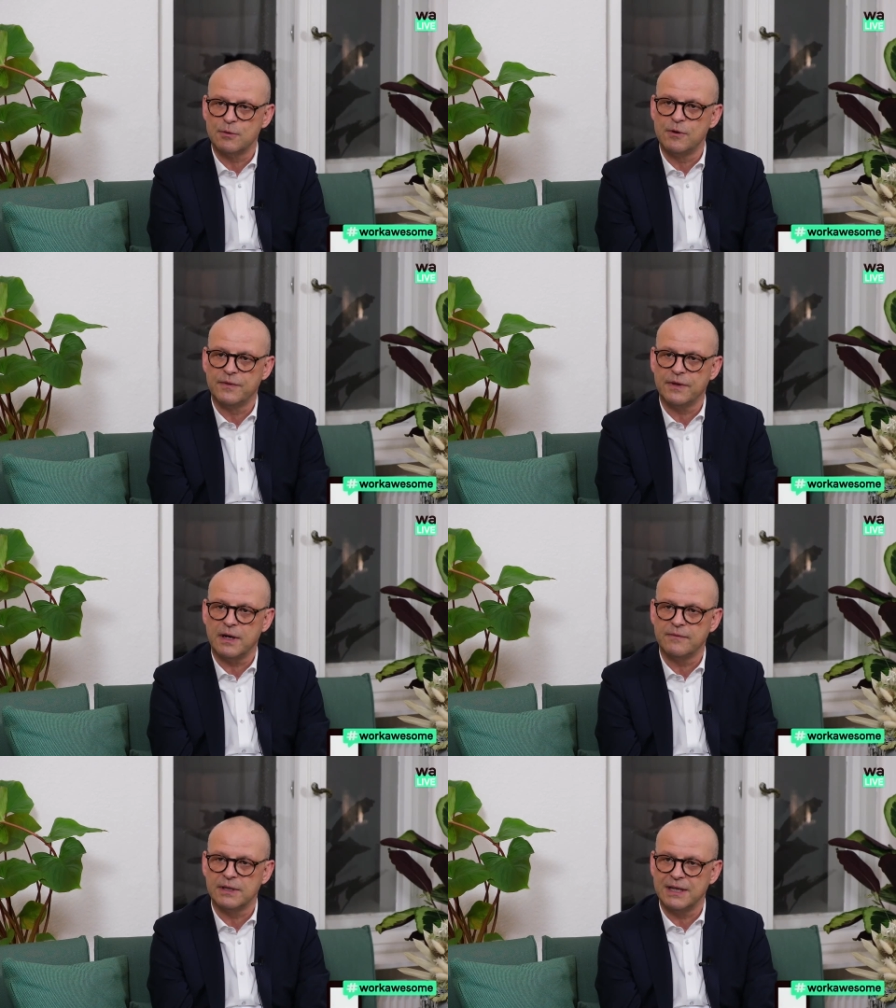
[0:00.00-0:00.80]
12
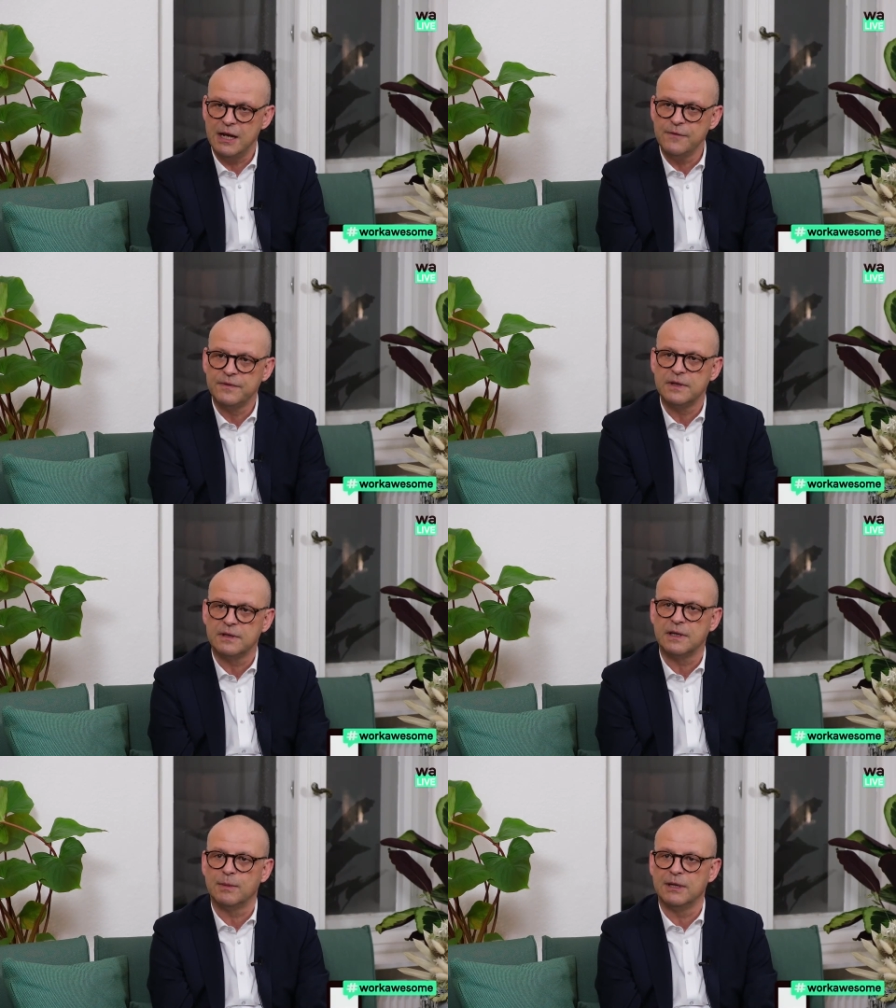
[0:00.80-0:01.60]
Jahren wird die
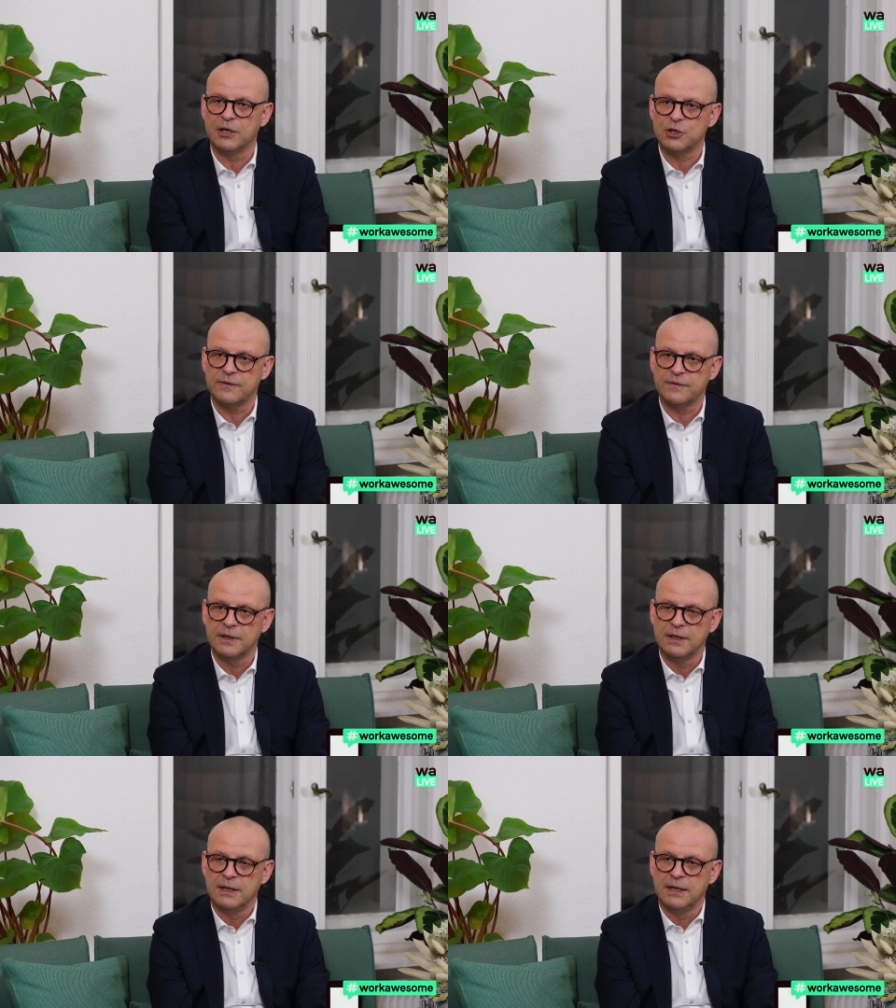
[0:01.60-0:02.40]
Hälfte der Belegschaft
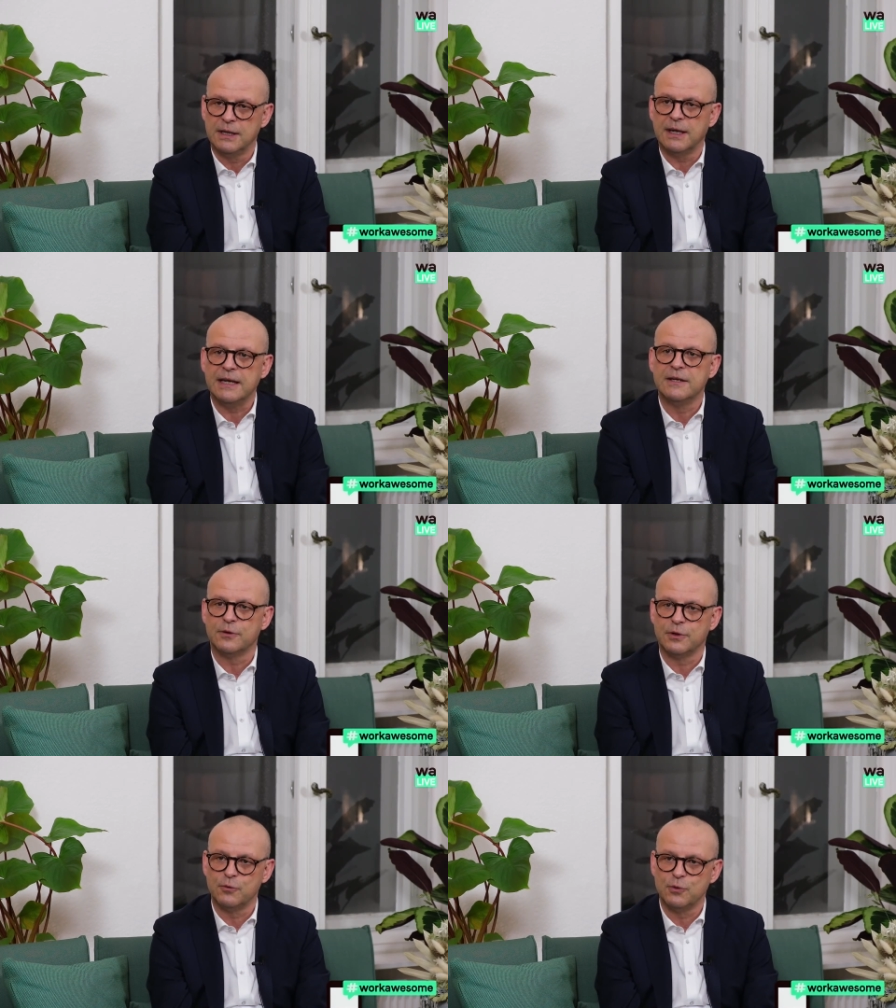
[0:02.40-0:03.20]
in Rente
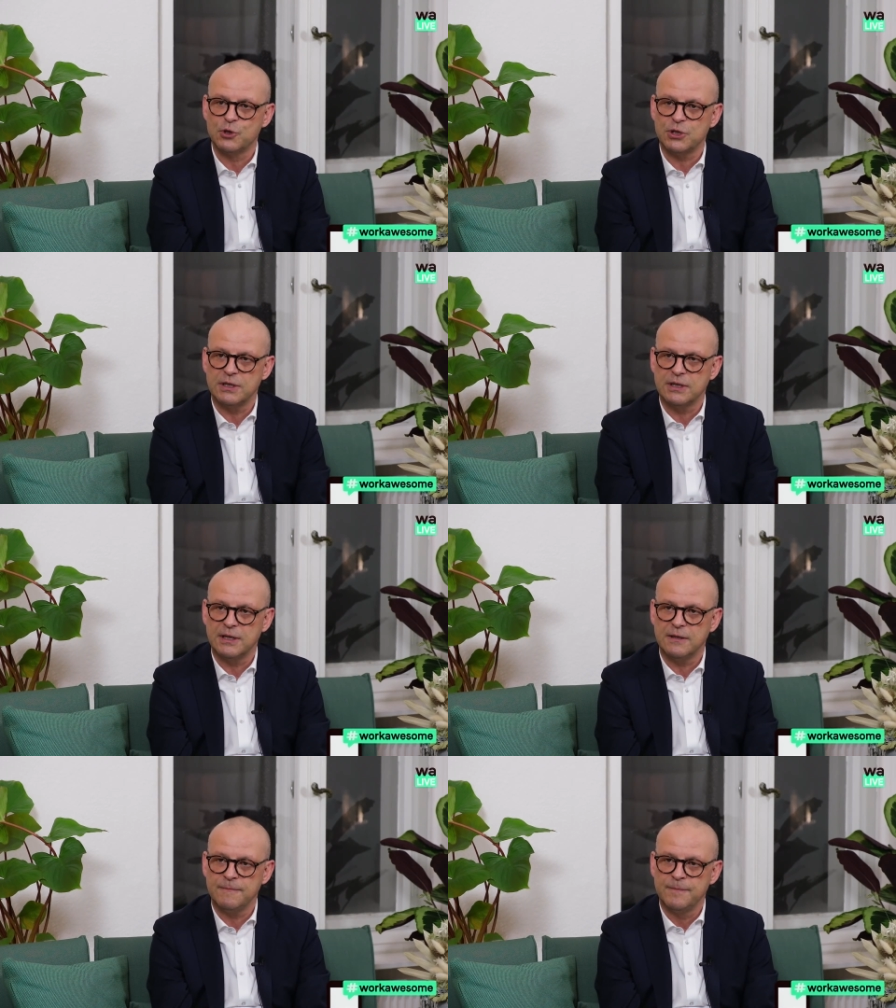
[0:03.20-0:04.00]
oder Ruhestand
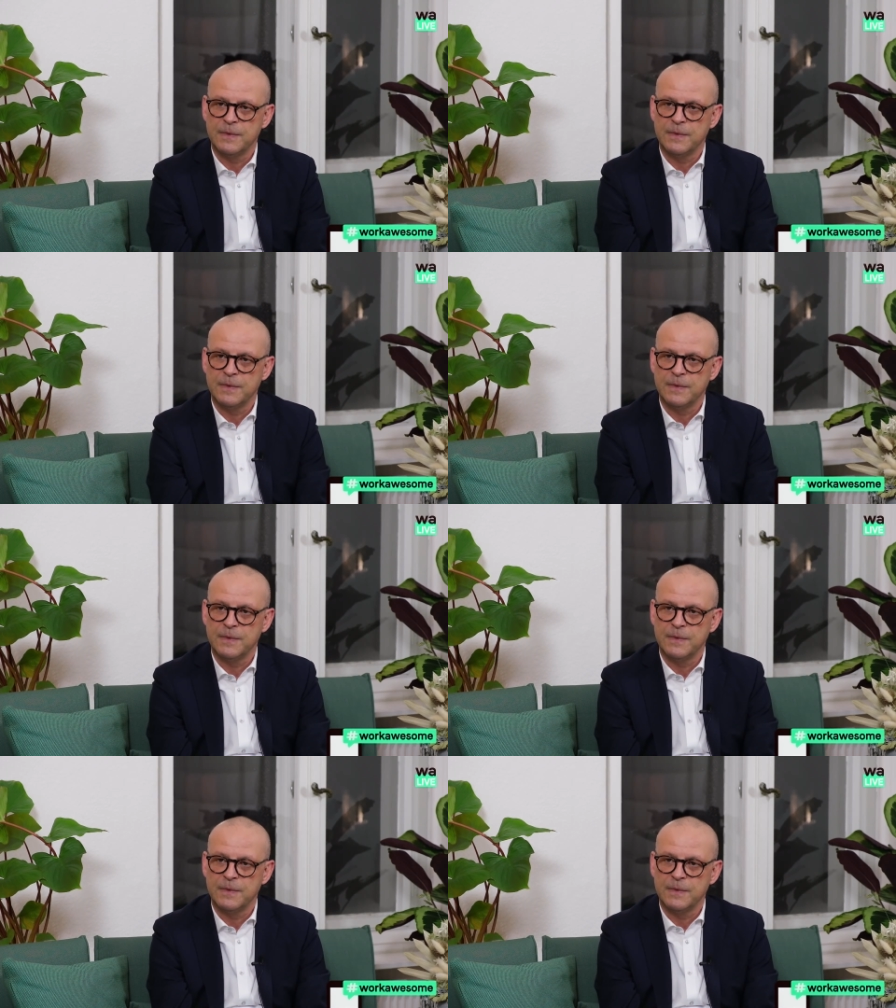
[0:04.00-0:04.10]
gehen.